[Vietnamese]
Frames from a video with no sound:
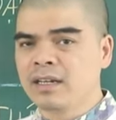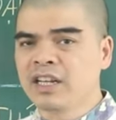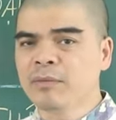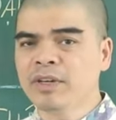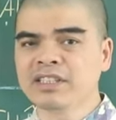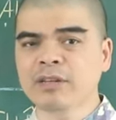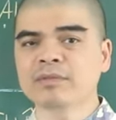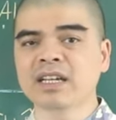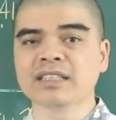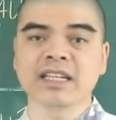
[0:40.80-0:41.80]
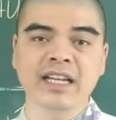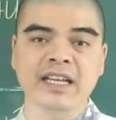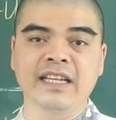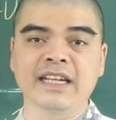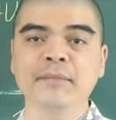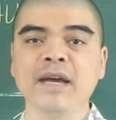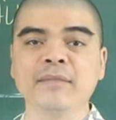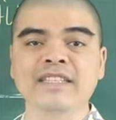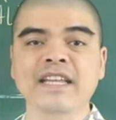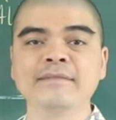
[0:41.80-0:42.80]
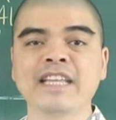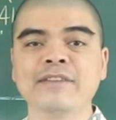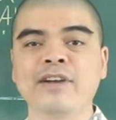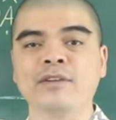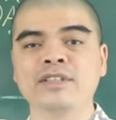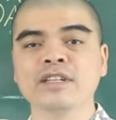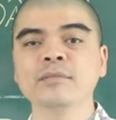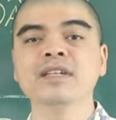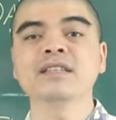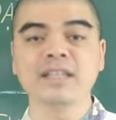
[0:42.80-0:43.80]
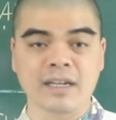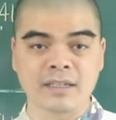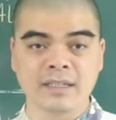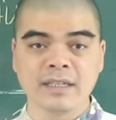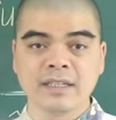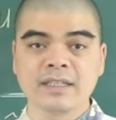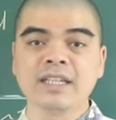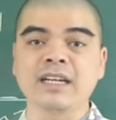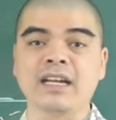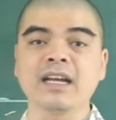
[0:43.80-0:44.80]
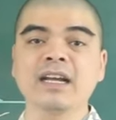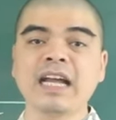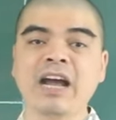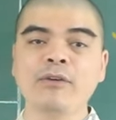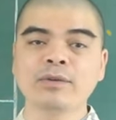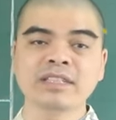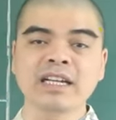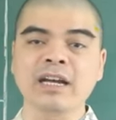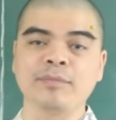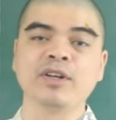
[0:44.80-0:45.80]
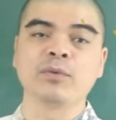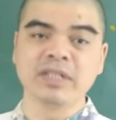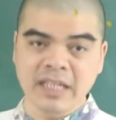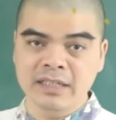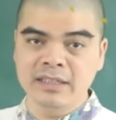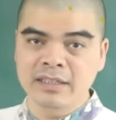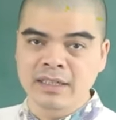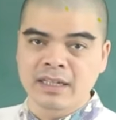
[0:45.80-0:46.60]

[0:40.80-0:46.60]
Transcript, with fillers: nếu mà trong thời gian này các bạn mà tham gia vào những bữa tiệc thì khả năng cao cũng sẽ gặp được quý nhân,